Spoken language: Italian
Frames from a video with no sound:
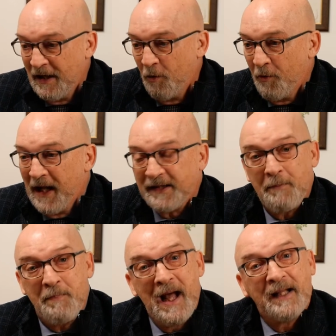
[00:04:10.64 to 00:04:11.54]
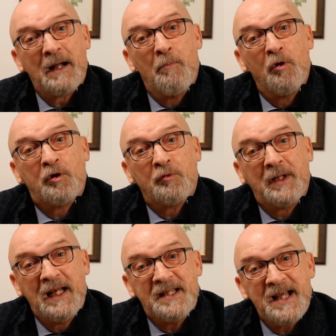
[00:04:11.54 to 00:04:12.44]
Un'altra pianta molto
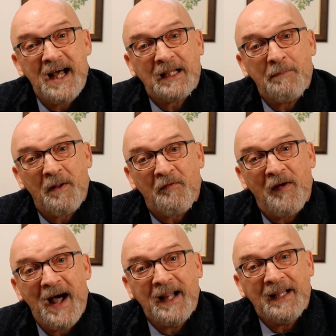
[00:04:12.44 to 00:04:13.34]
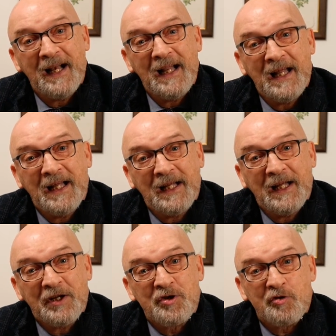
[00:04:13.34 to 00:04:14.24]
utilizzata per fare delle
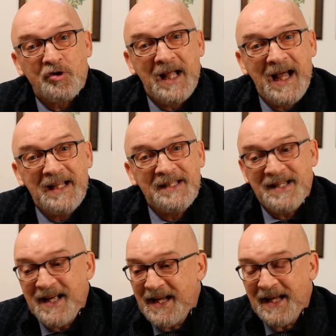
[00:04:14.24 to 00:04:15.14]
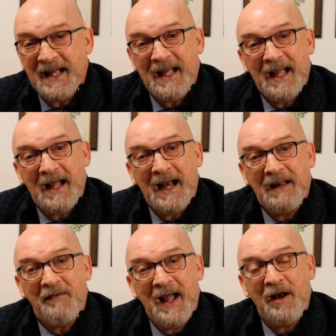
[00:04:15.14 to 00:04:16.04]
eh, sostanze eh, a
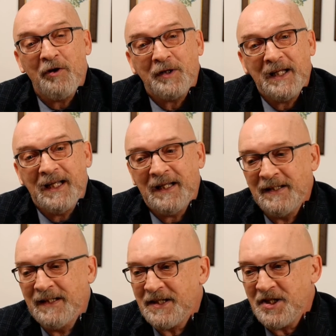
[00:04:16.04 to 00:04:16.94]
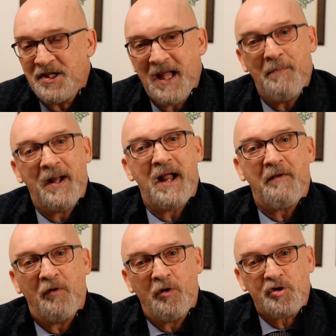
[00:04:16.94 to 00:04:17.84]
livello di sistema
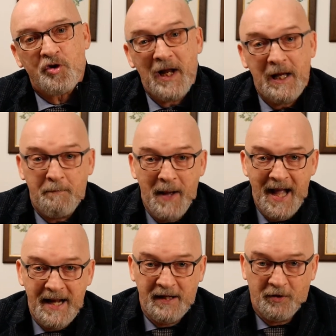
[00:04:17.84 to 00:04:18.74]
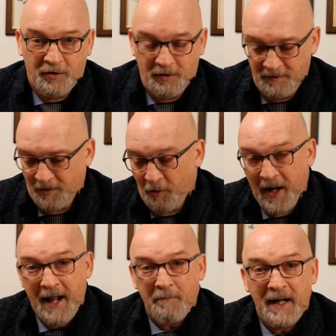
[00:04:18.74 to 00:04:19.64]
nervoso è l'iperico, o
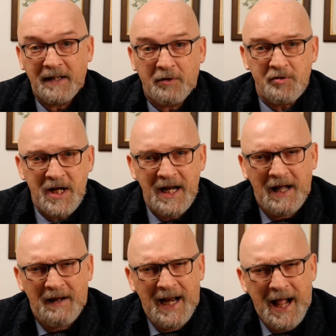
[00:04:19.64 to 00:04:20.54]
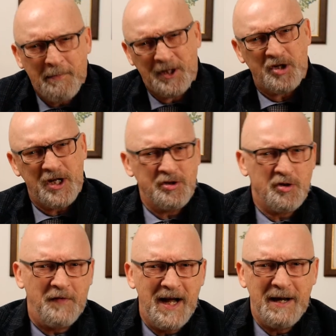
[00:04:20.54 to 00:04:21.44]
l'erba, cos'è la, l'erba di San
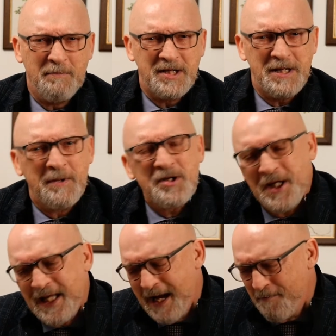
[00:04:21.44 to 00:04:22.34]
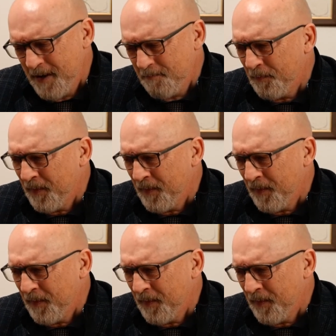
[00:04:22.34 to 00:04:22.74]
Giovanni mi sembra si chiami.